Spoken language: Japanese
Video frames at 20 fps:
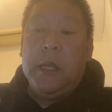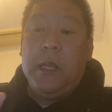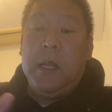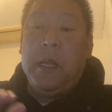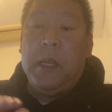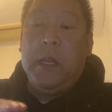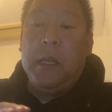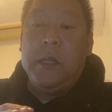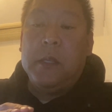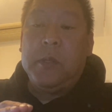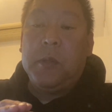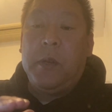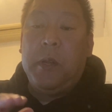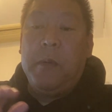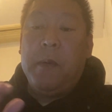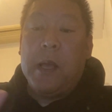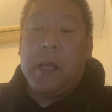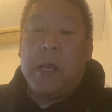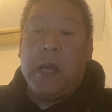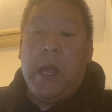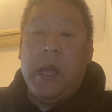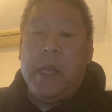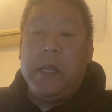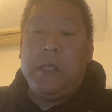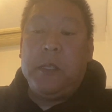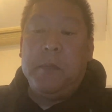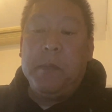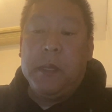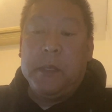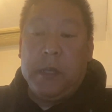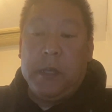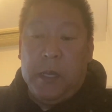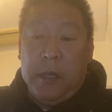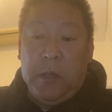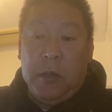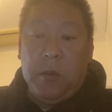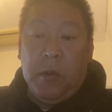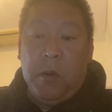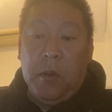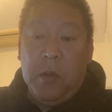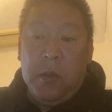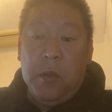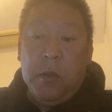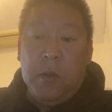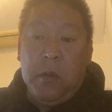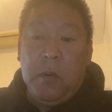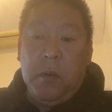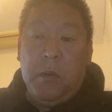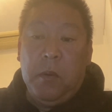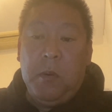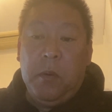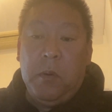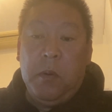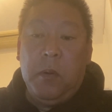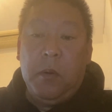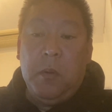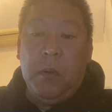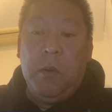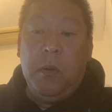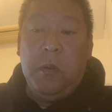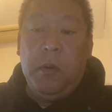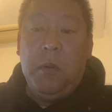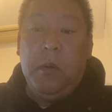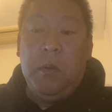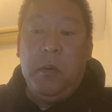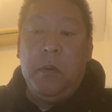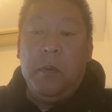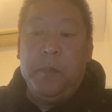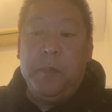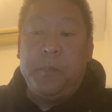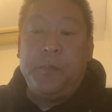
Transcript: えー、それは返しませんと。お